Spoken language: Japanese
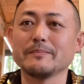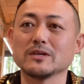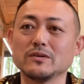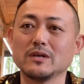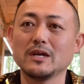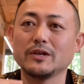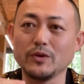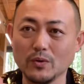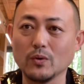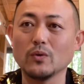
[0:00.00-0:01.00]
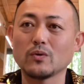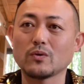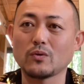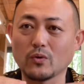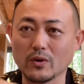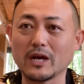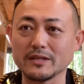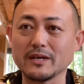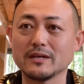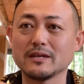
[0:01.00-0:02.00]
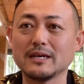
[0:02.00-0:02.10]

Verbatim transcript: べく量を心がけて、